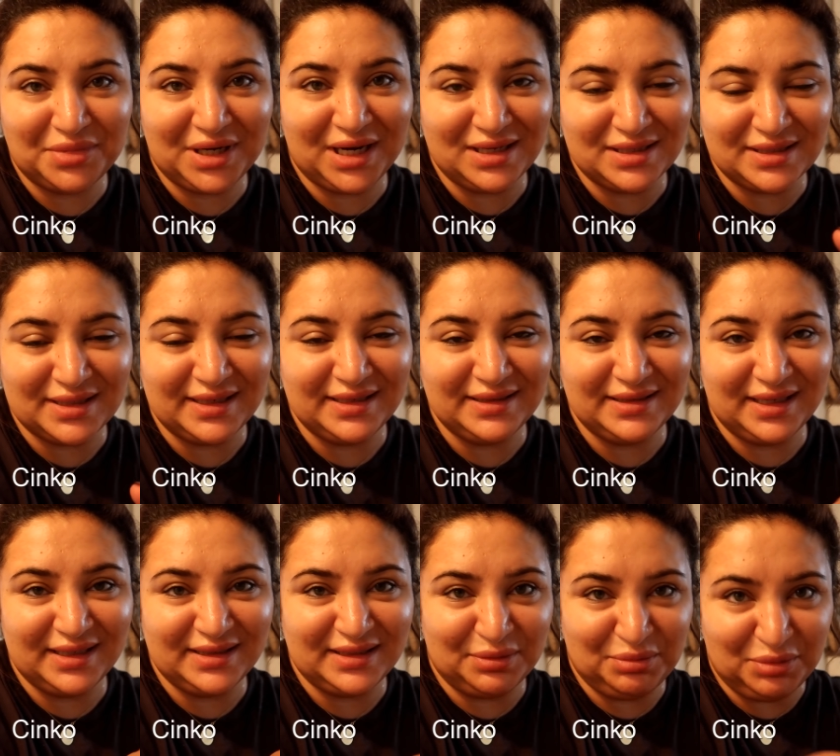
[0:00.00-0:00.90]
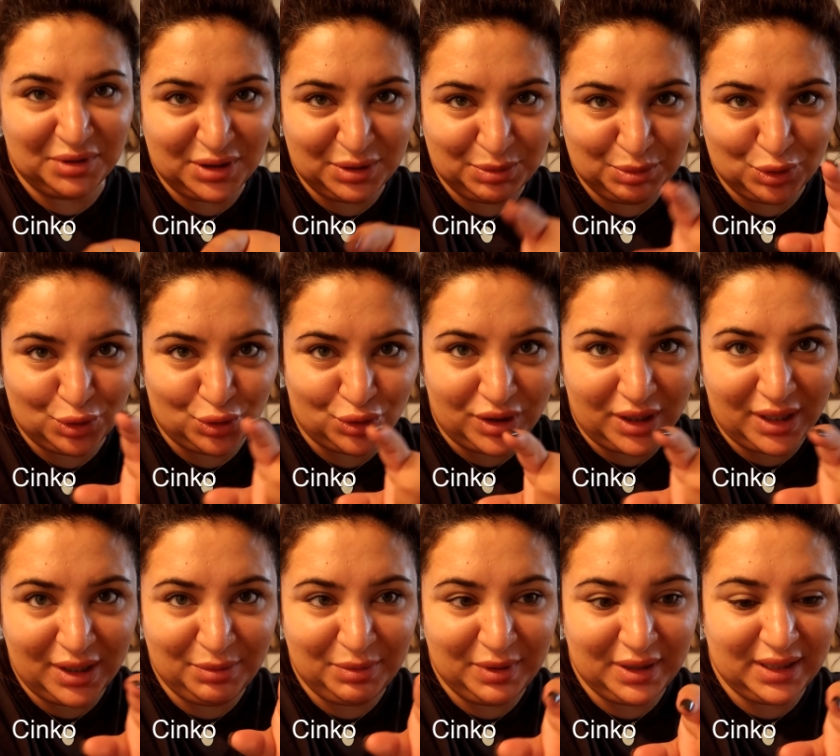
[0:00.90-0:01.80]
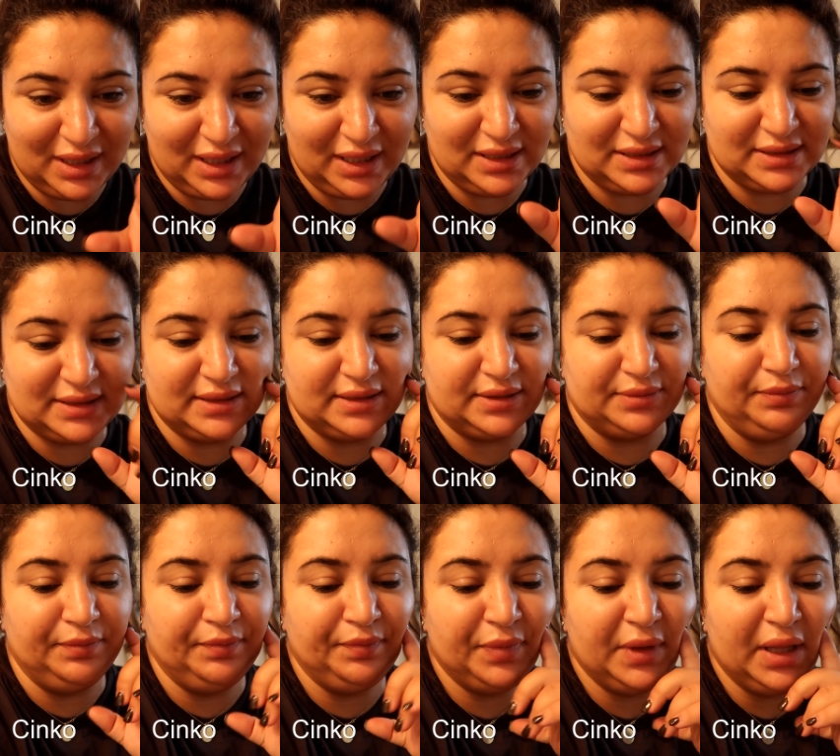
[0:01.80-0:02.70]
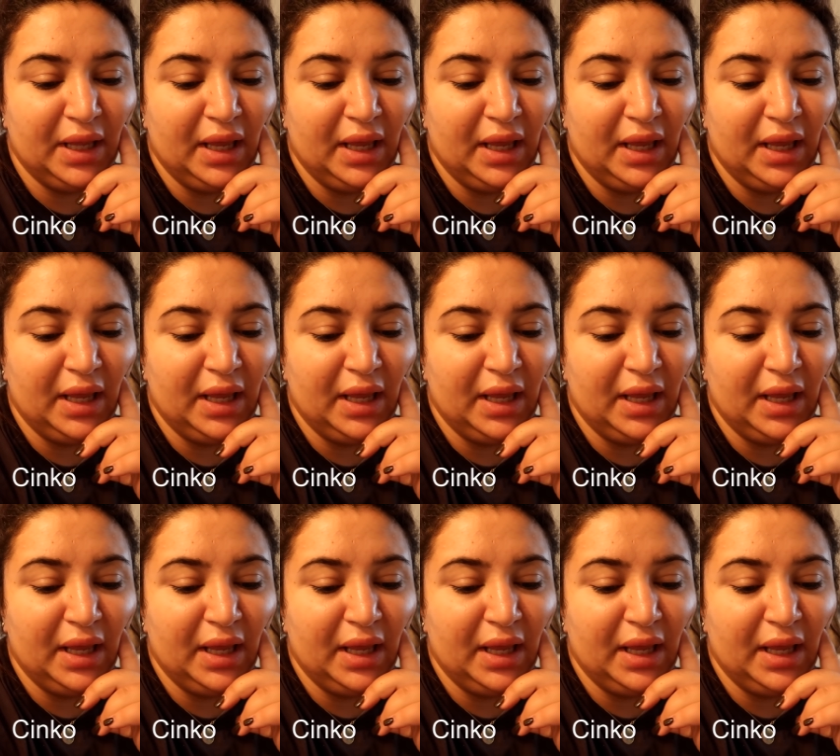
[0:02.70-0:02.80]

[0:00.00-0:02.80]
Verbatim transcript: Birazdan internetten bakıp şuraya bir yere yazarım.